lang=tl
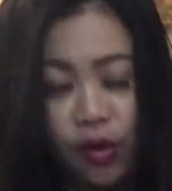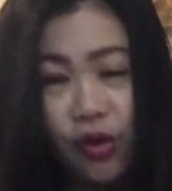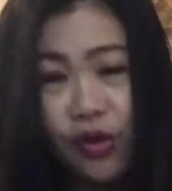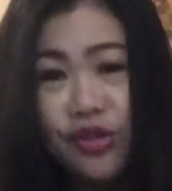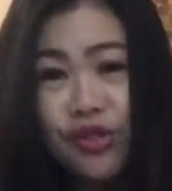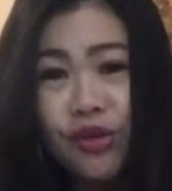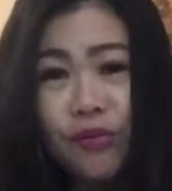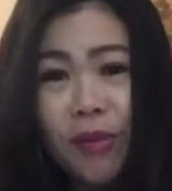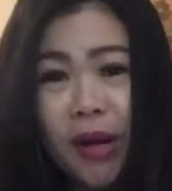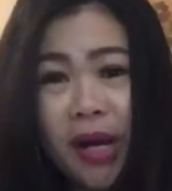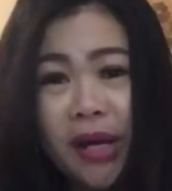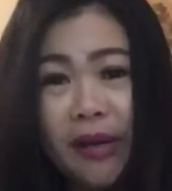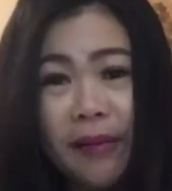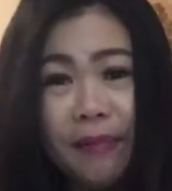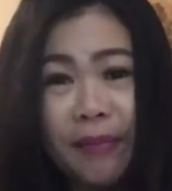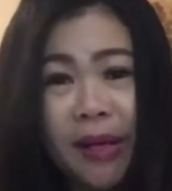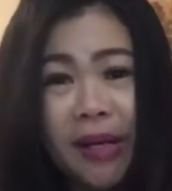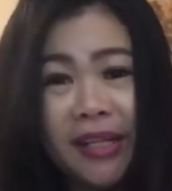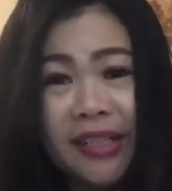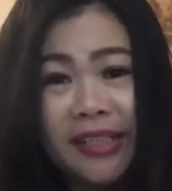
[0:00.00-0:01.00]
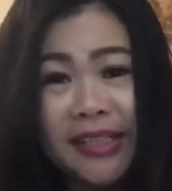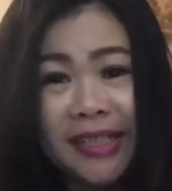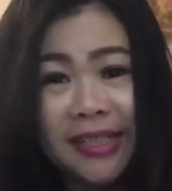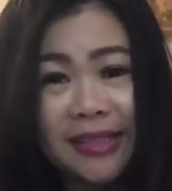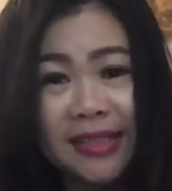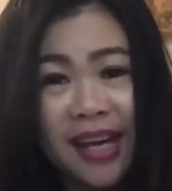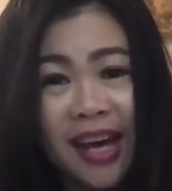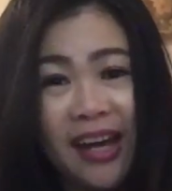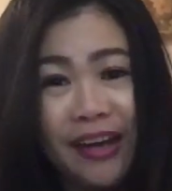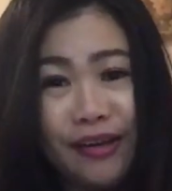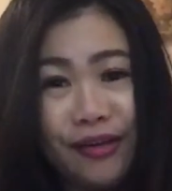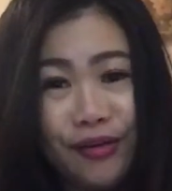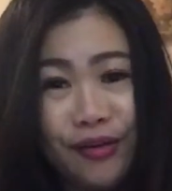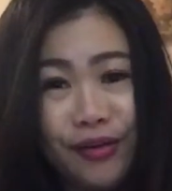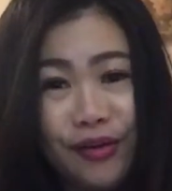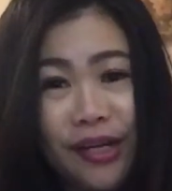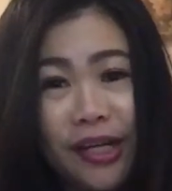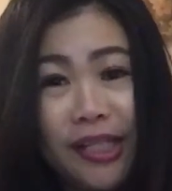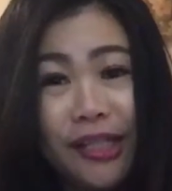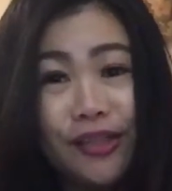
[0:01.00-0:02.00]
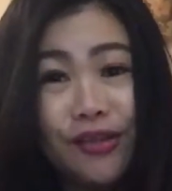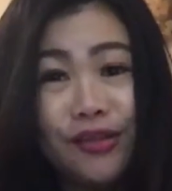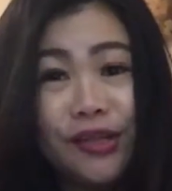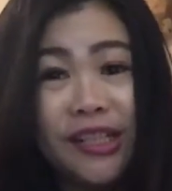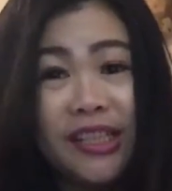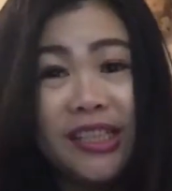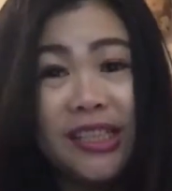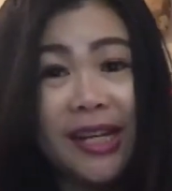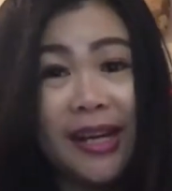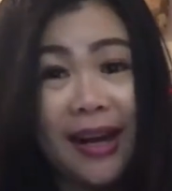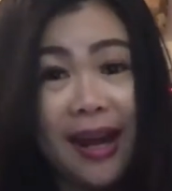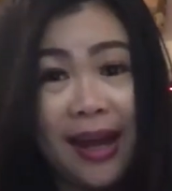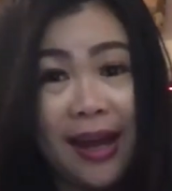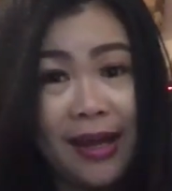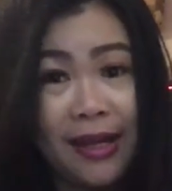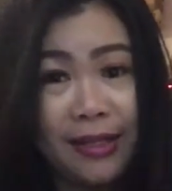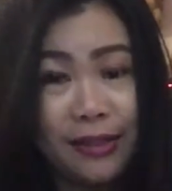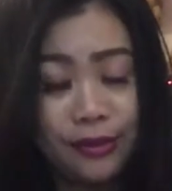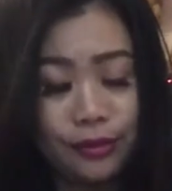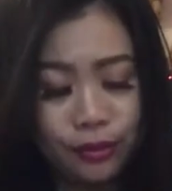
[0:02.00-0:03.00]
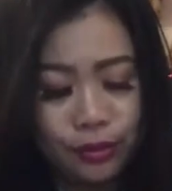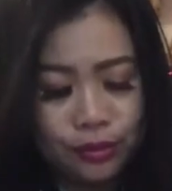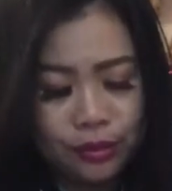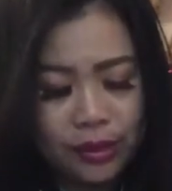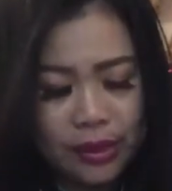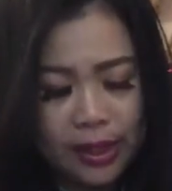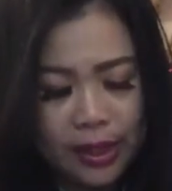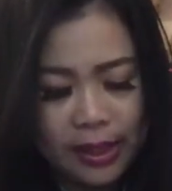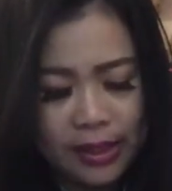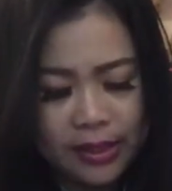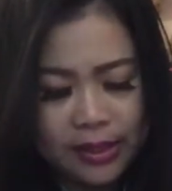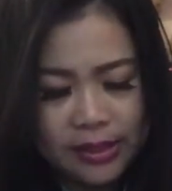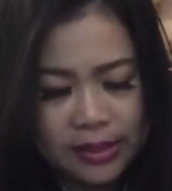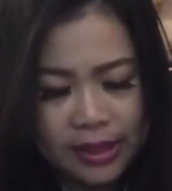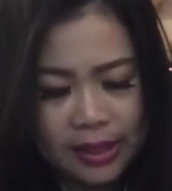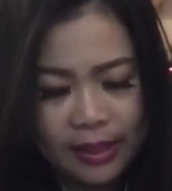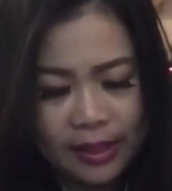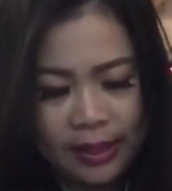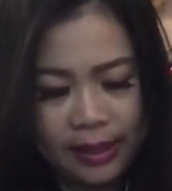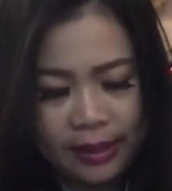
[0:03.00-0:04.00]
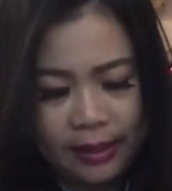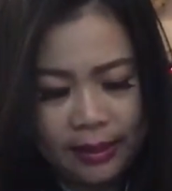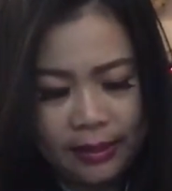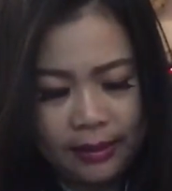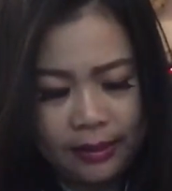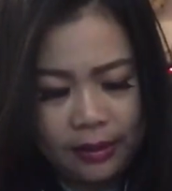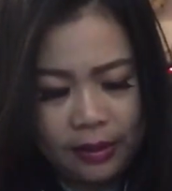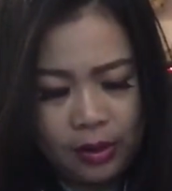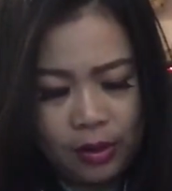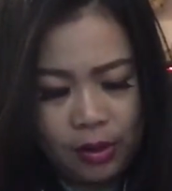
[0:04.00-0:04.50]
Oh, sumali pala siya sa ano, Indonesian Idol, guys. Ayan.